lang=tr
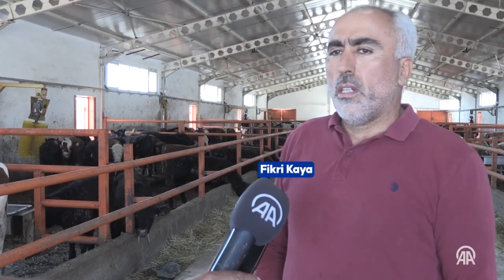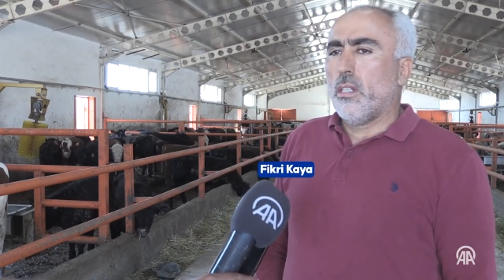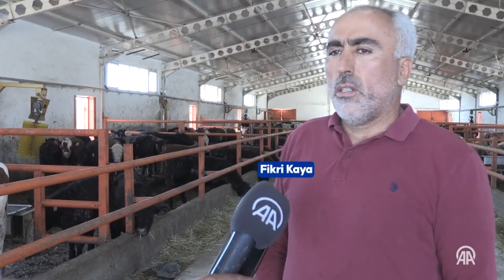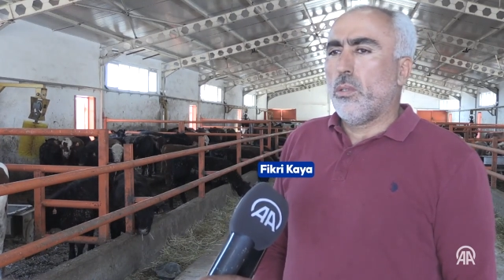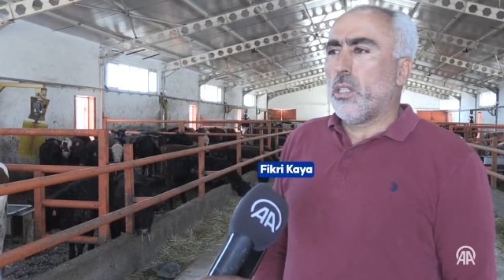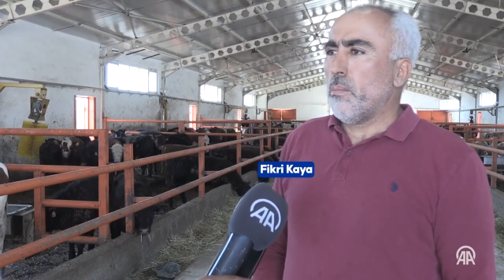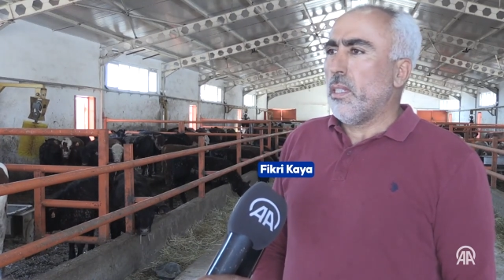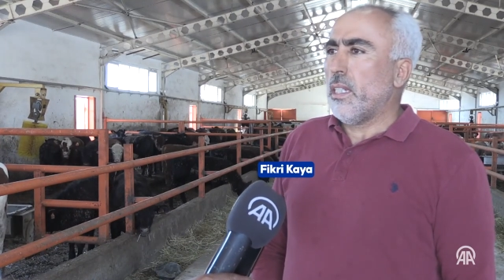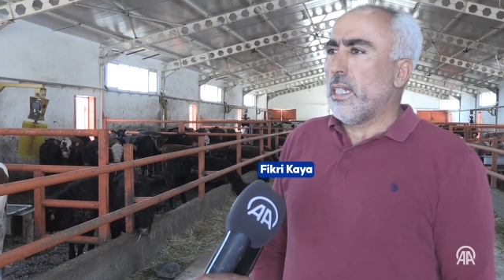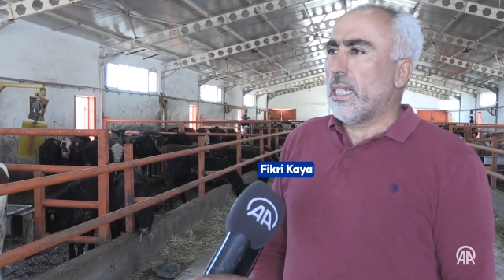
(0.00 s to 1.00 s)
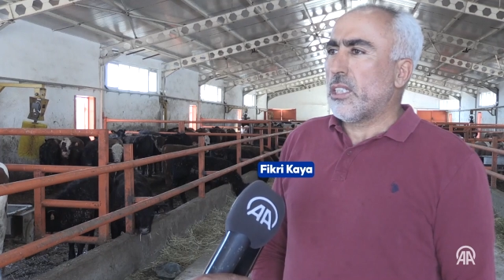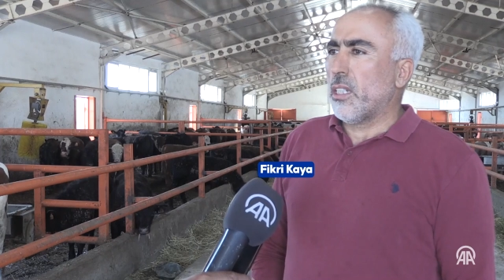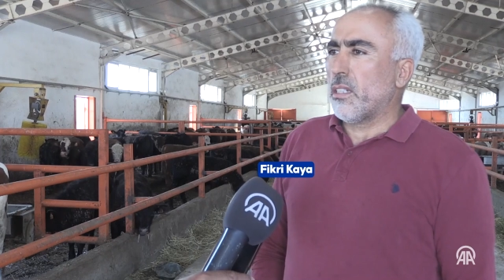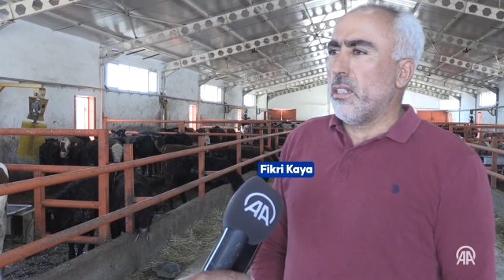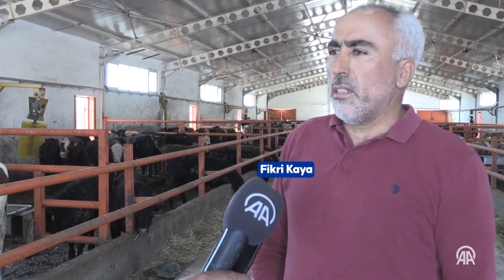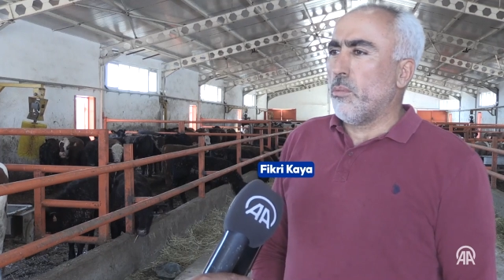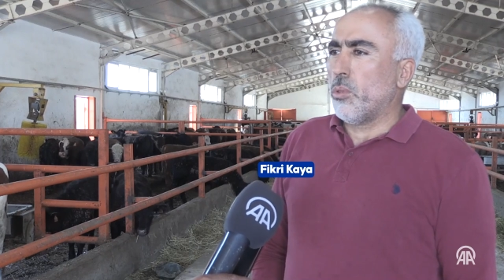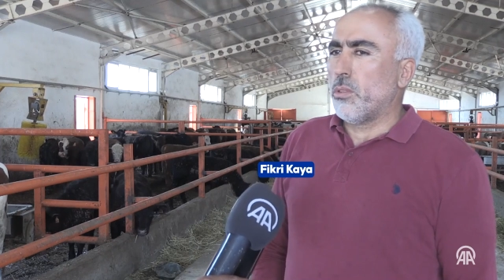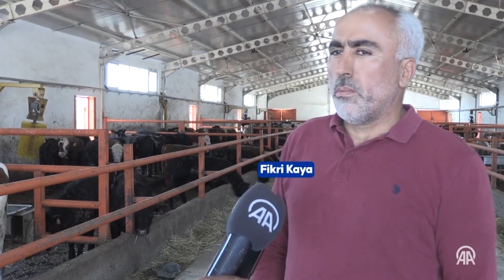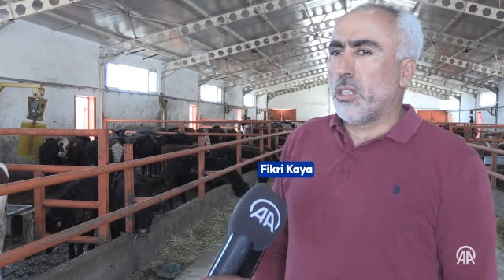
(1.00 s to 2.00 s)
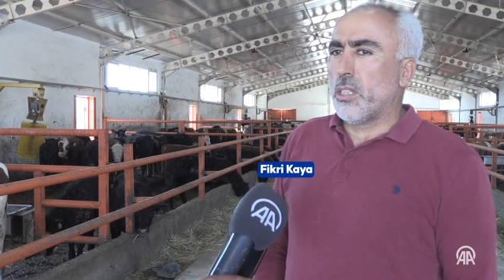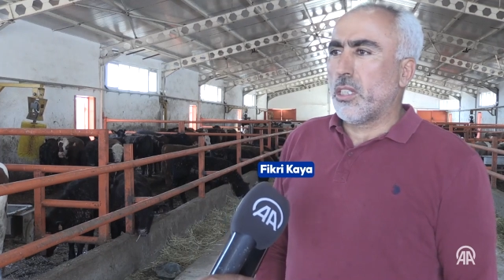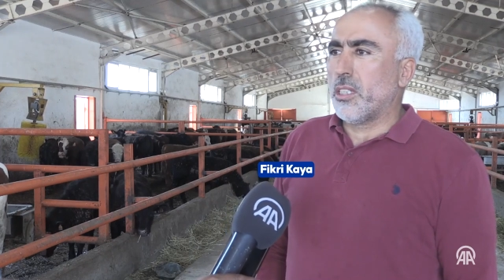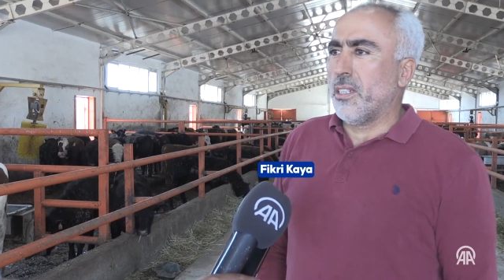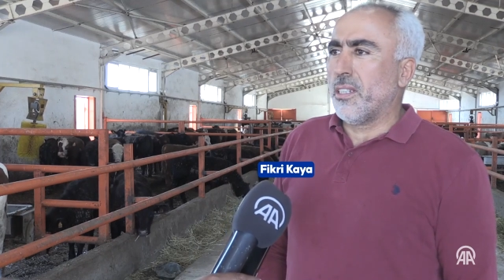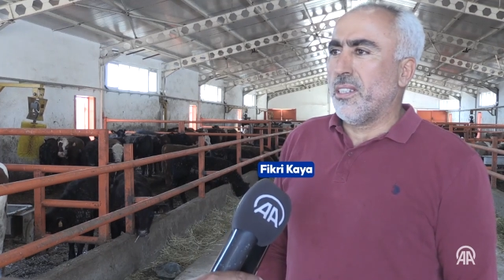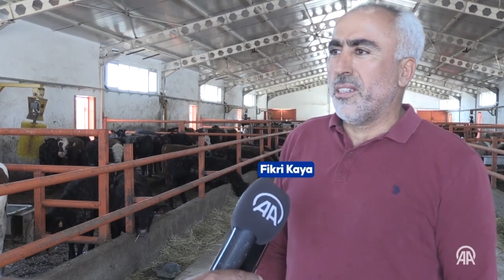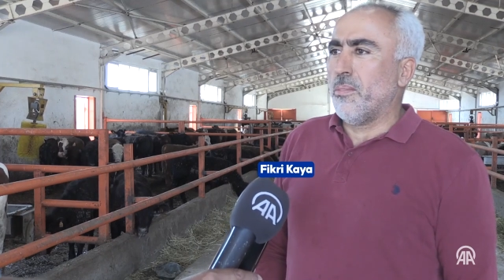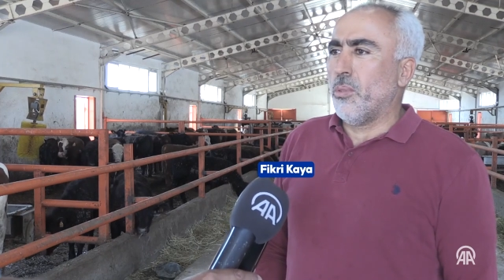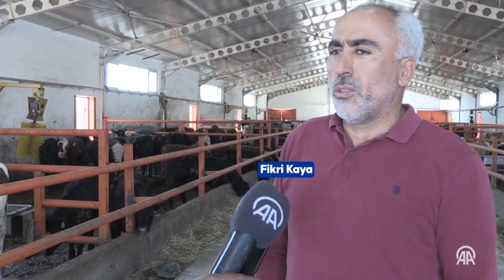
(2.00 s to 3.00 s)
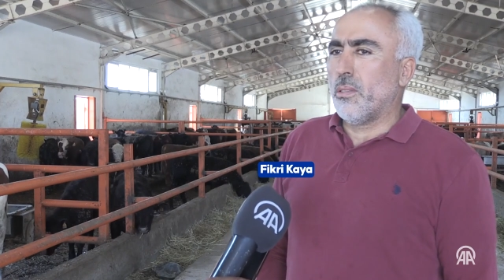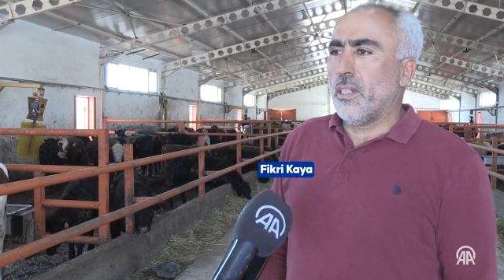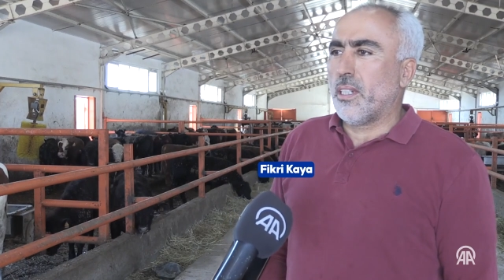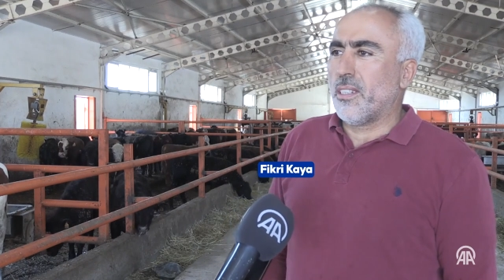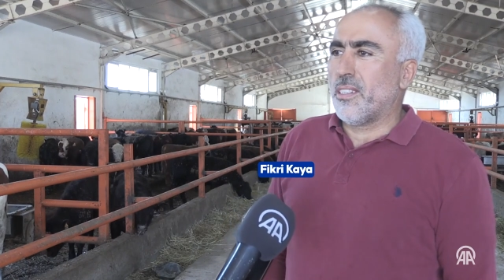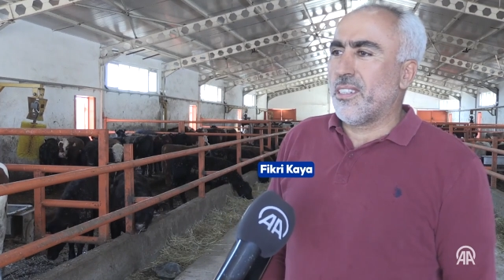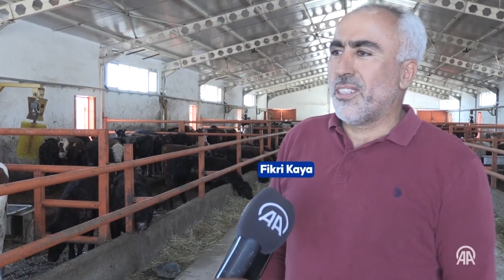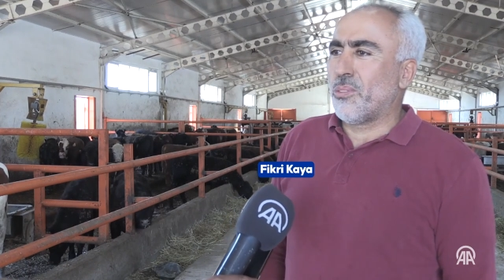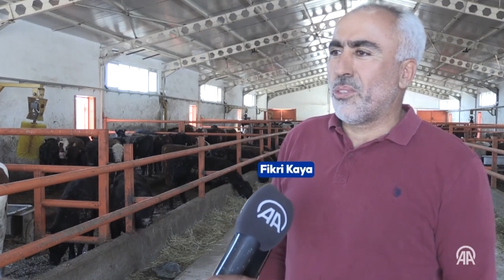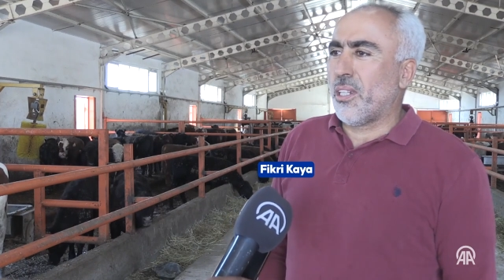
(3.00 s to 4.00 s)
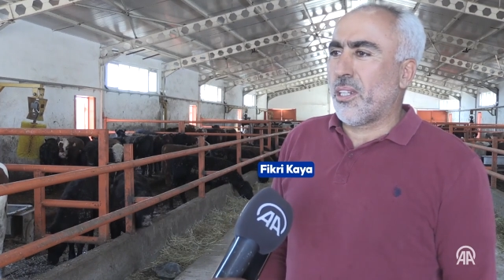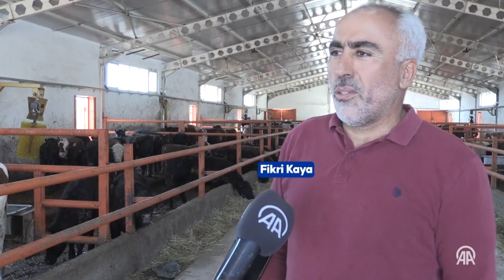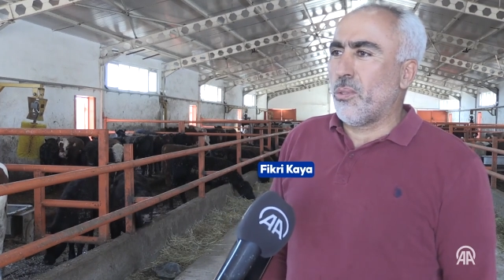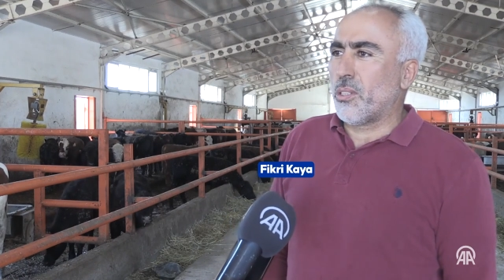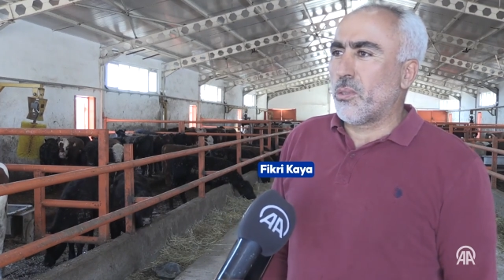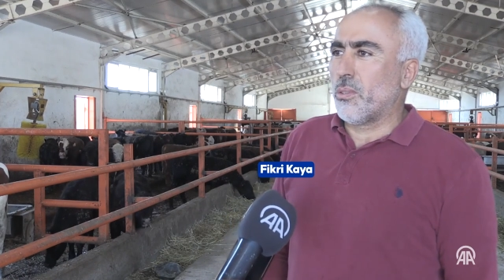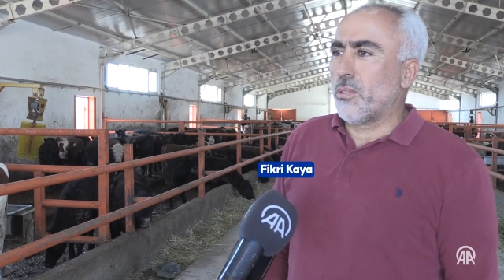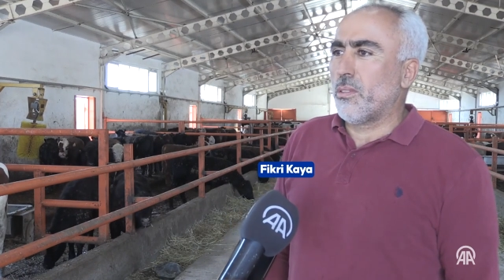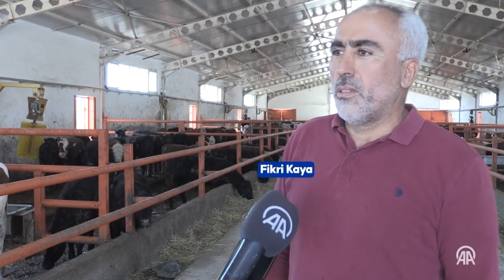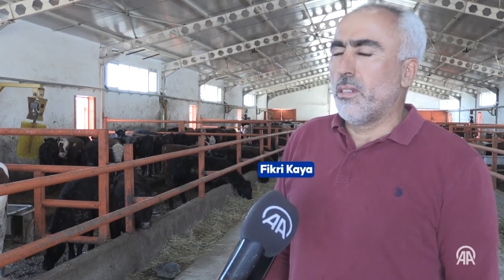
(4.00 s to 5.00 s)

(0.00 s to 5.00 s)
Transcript: Ee, öğretmenliğe geç atandım, 35 yaşında atandım. O zamana kadar da çiftçilikle uğraşıyorduk.